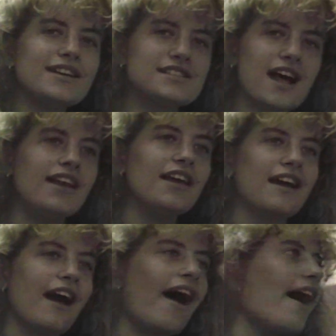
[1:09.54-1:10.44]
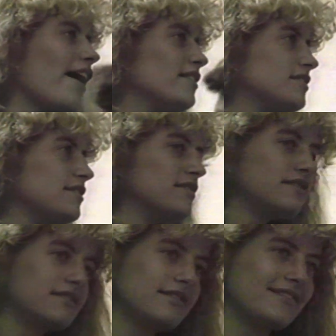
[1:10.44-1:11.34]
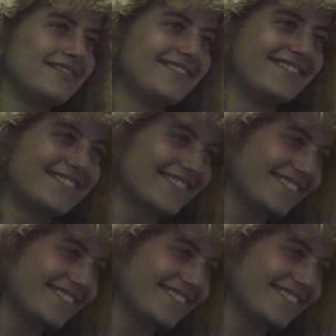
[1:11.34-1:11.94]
mulher pela perda masculina de apetite.